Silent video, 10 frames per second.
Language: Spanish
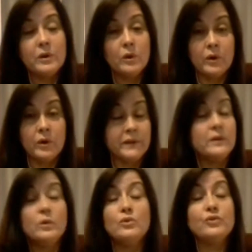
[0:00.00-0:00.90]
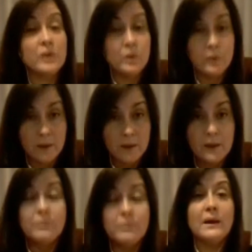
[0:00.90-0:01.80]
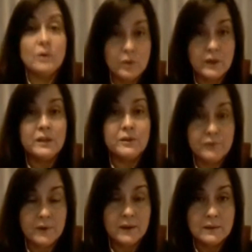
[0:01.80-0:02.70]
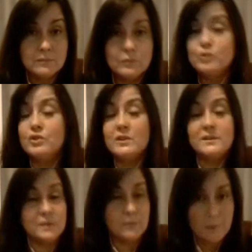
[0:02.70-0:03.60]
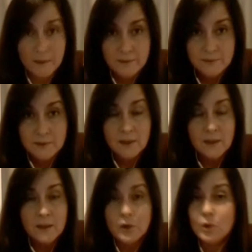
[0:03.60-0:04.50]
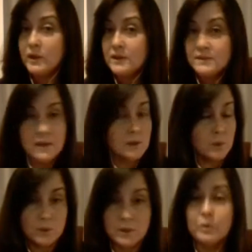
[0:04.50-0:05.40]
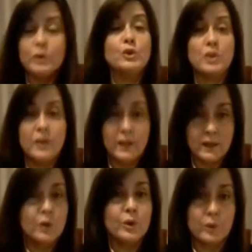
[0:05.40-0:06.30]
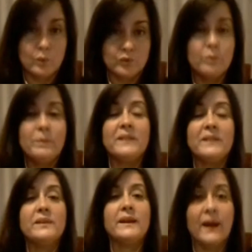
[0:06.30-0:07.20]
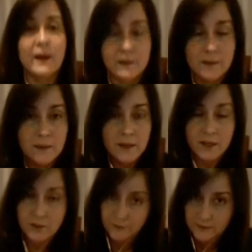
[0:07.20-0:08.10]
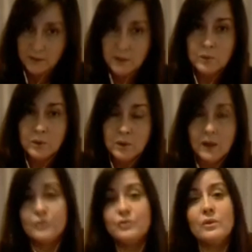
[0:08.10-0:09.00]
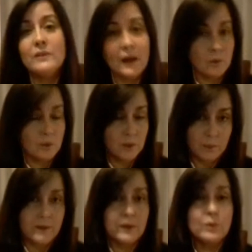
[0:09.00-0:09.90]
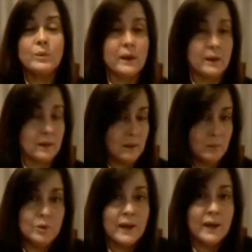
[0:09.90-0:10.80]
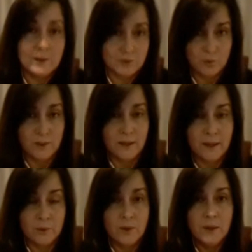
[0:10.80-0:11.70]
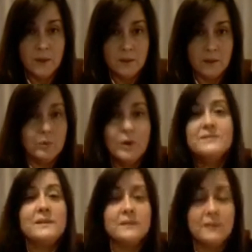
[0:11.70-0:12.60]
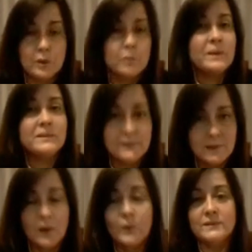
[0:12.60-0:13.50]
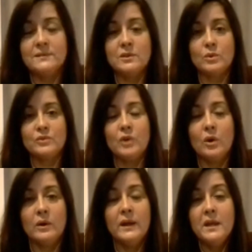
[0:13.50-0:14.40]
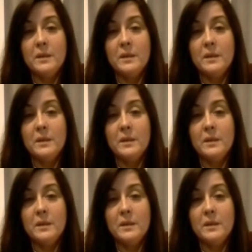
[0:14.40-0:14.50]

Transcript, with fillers: rigores. Inclusive el banco del IFA muchísimas veces, los 15 y últimos, no tienen los recursos para entregar en efectivo a los soldados que van a, buscar su dinero. Hemos asistido y presenciado esa situación,